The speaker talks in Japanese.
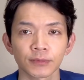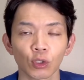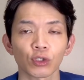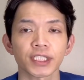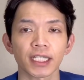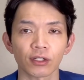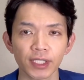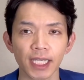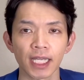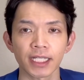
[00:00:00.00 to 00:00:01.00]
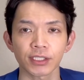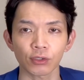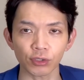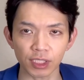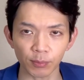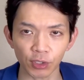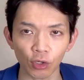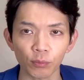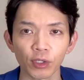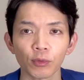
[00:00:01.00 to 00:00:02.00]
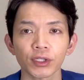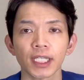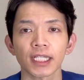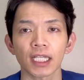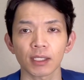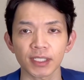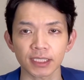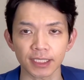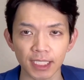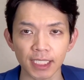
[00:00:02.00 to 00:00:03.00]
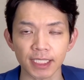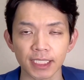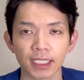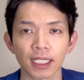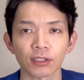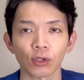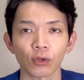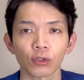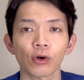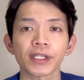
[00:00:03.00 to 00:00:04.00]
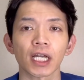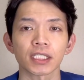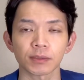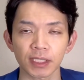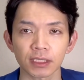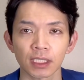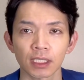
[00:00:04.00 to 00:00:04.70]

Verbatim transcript: このチャンネルに少しでも興味を持っていただきましたら、ぜひチャンネル登録をお願いします。